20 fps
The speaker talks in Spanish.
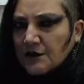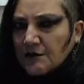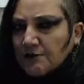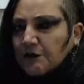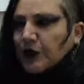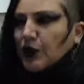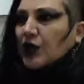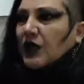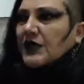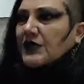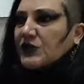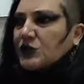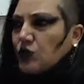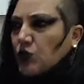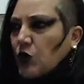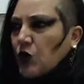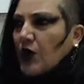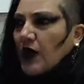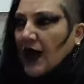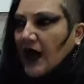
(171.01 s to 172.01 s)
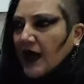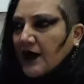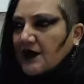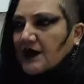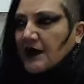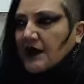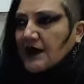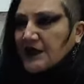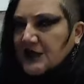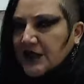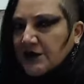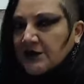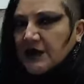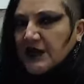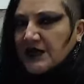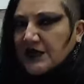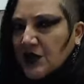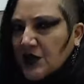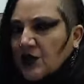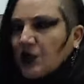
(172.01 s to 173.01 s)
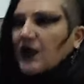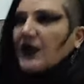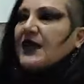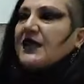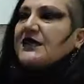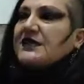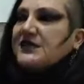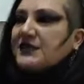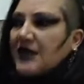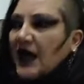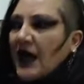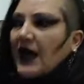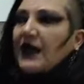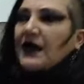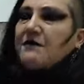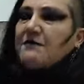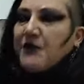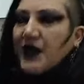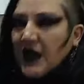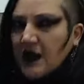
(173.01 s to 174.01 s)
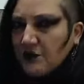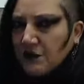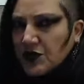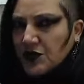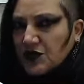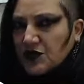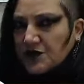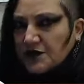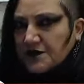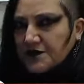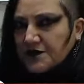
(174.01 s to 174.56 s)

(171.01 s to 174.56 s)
porque su carta de represión está en veremos.